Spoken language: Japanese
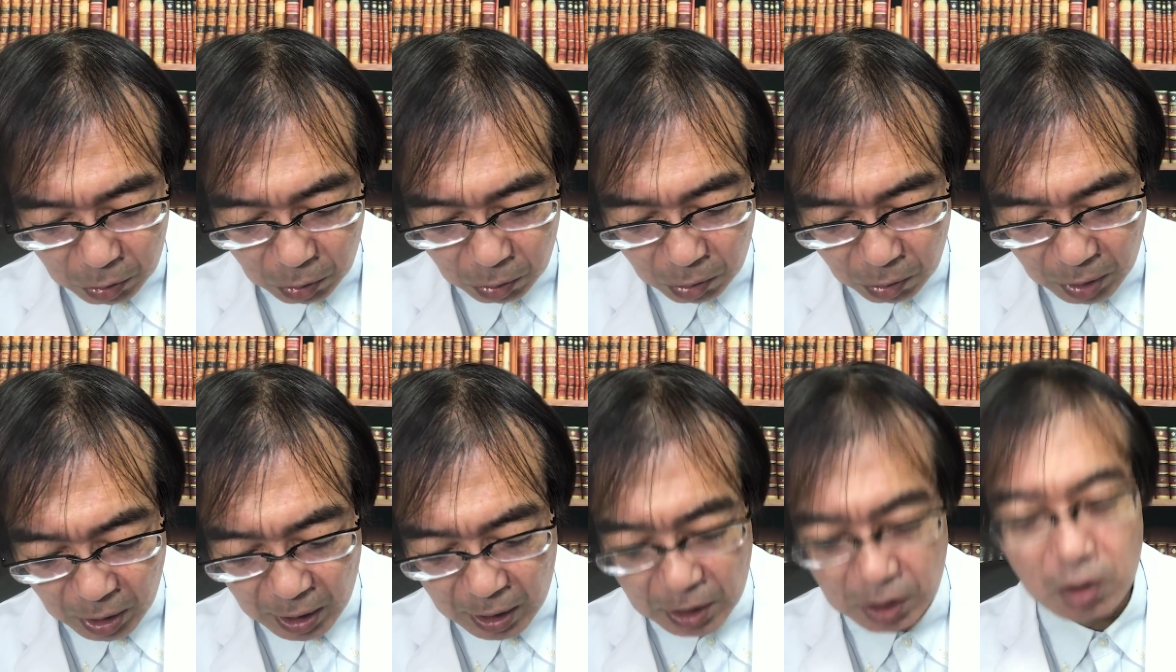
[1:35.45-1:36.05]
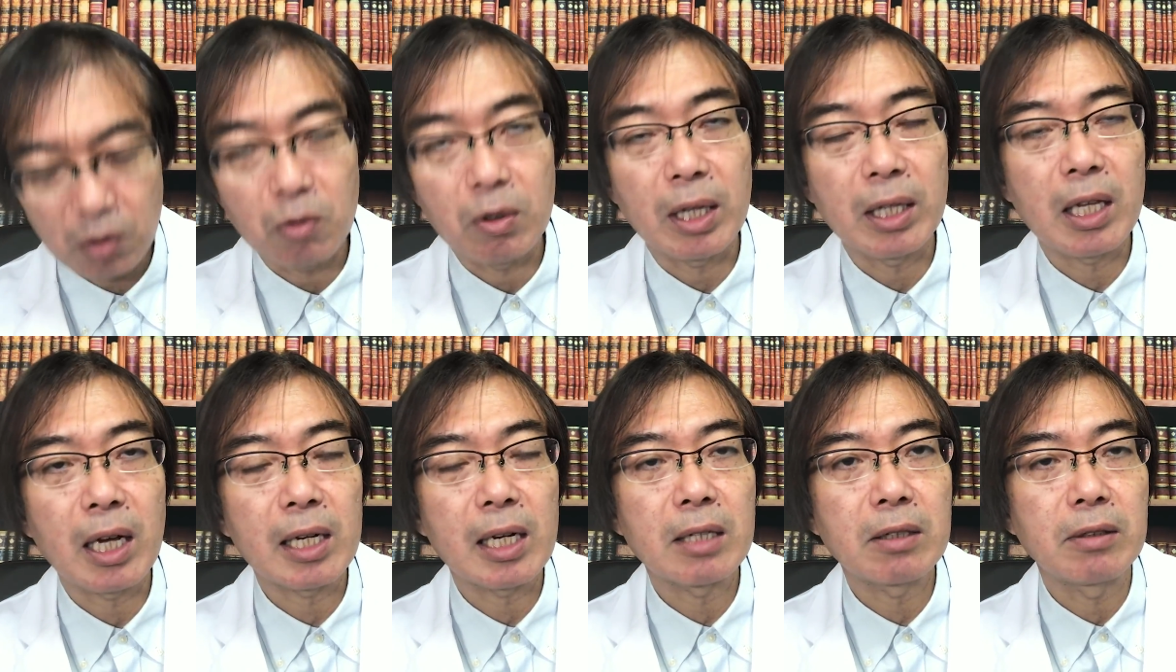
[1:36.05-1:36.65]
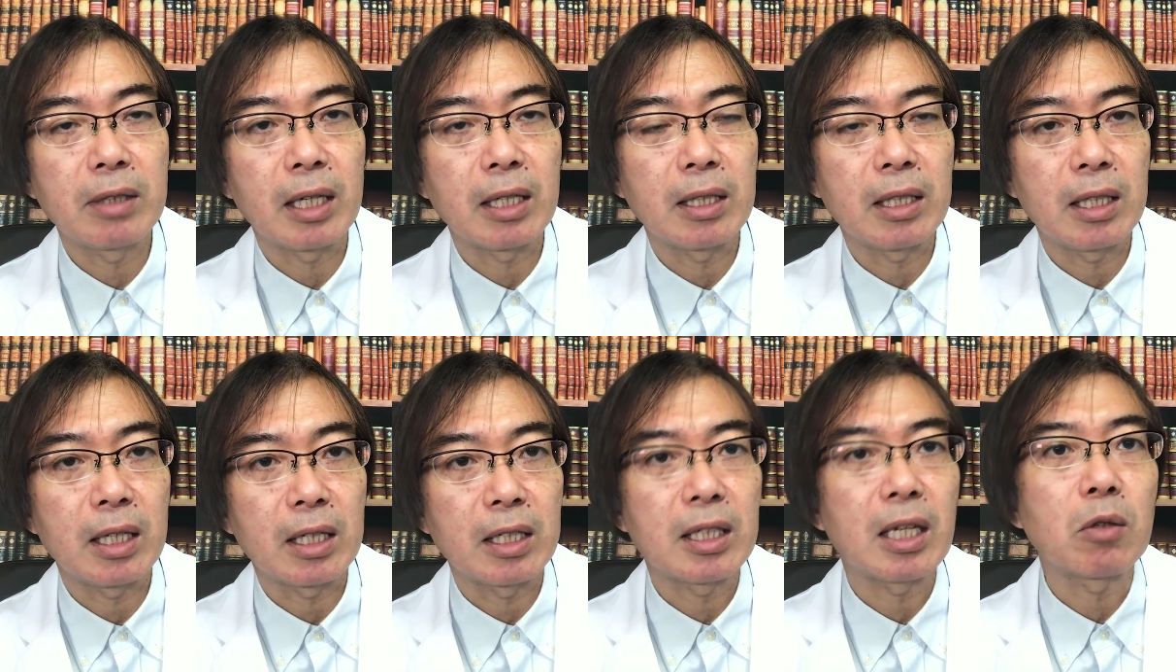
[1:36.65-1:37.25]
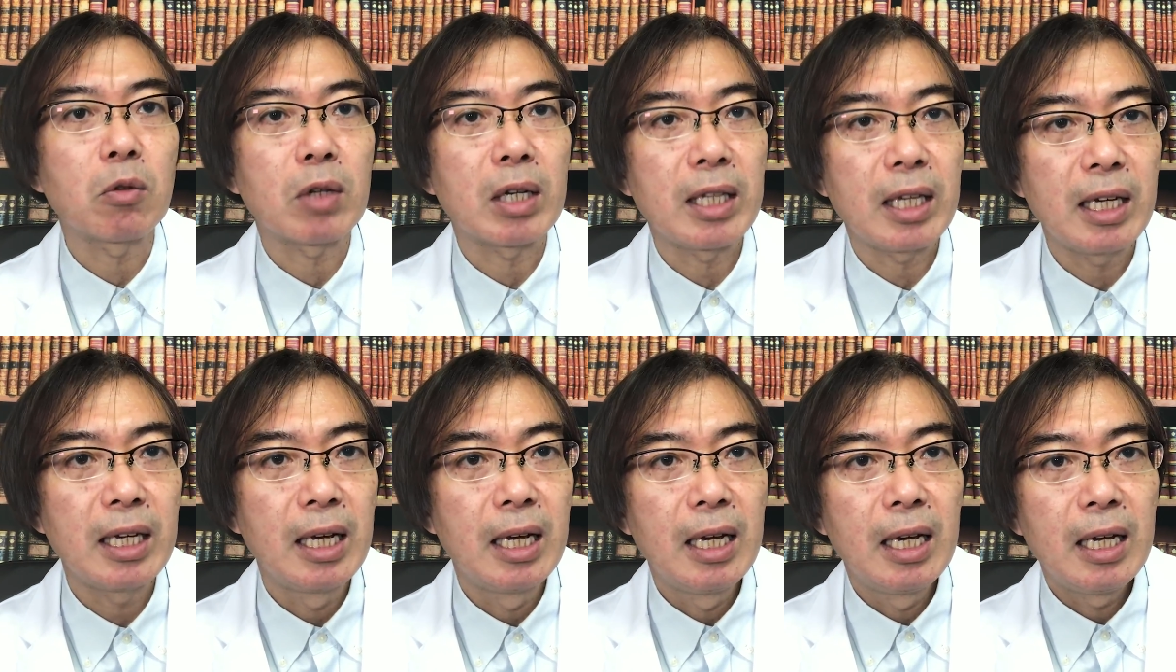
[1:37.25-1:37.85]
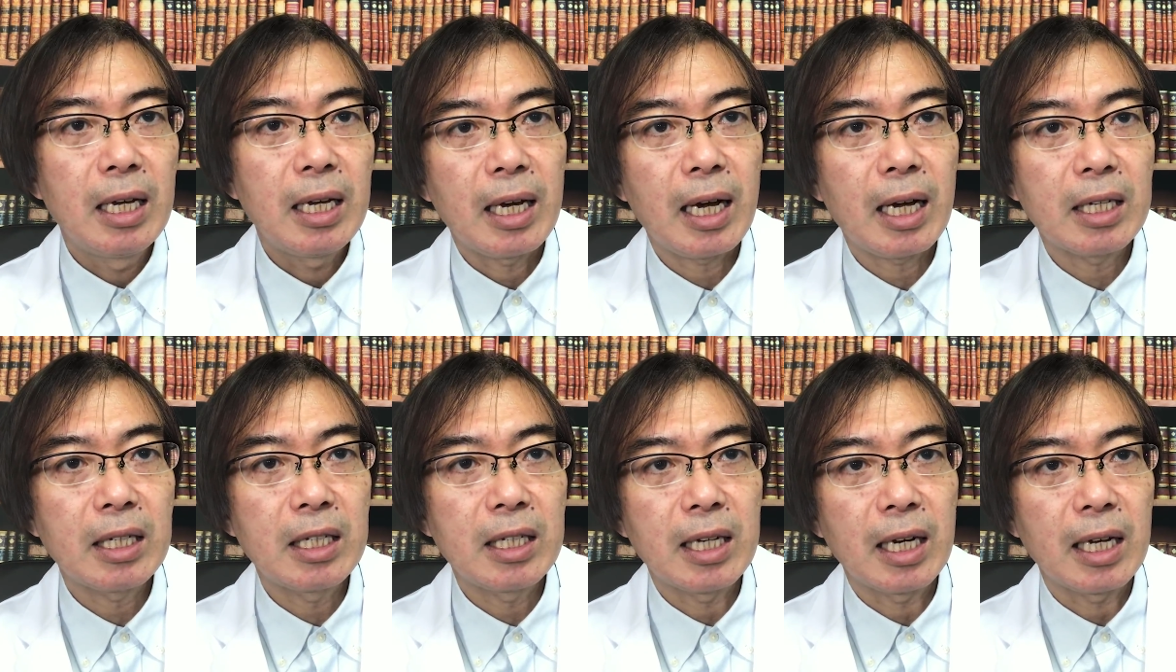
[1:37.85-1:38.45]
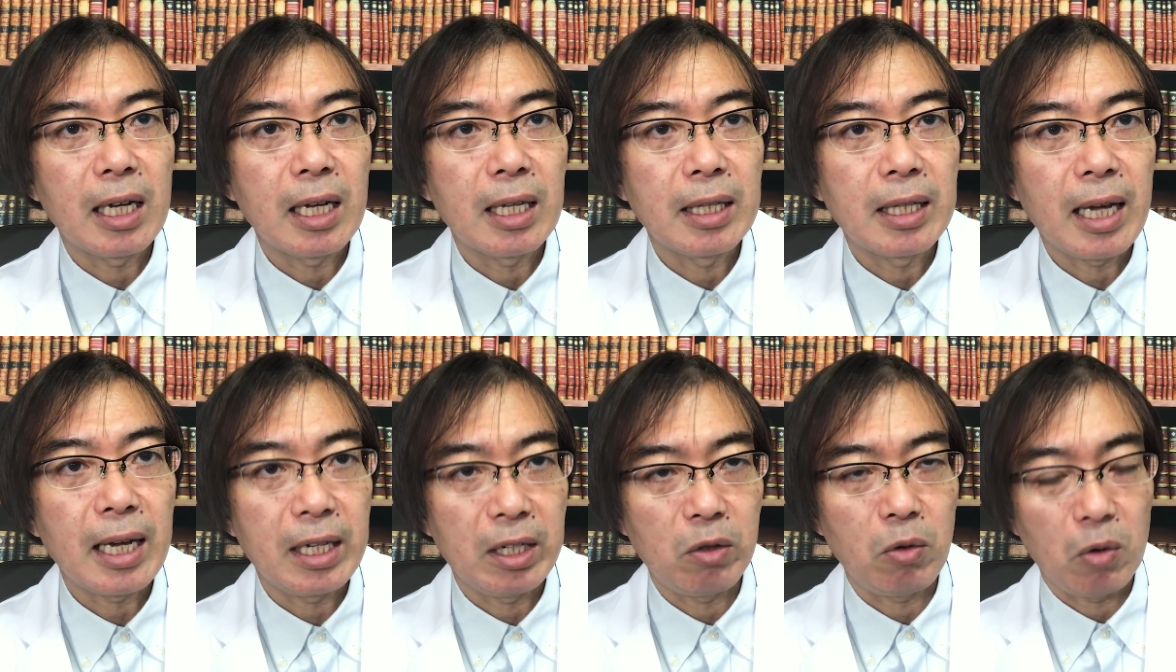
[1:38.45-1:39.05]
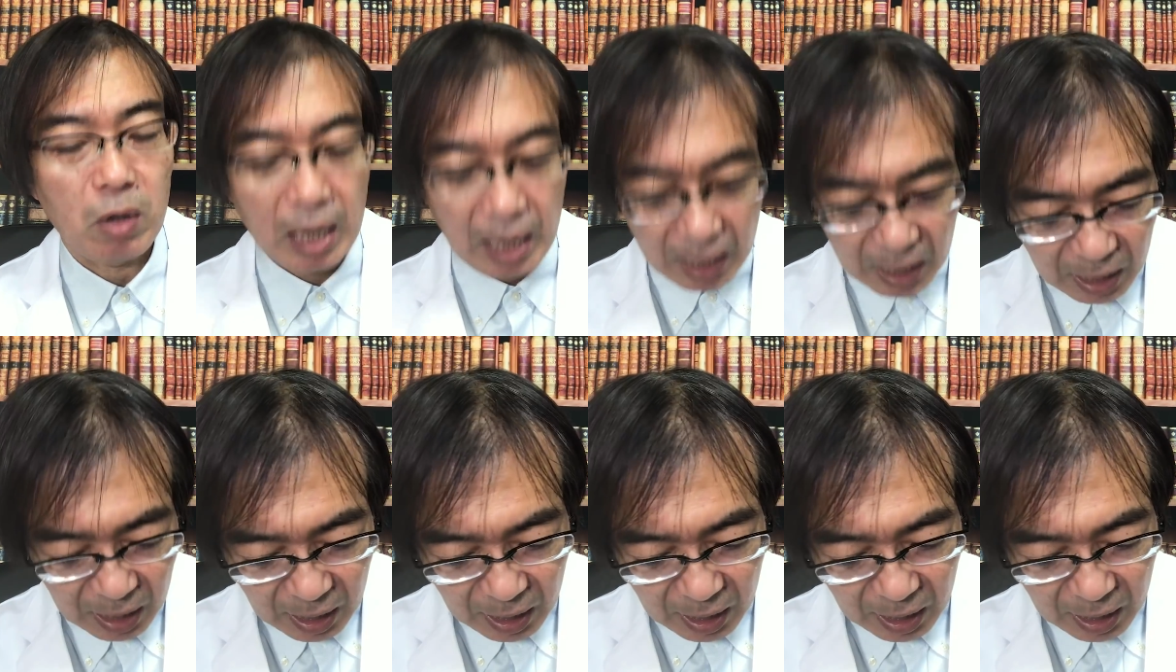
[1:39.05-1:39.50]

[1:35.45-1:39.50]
ちょっとテンションが高くなってきたとかね、覇気がないとか、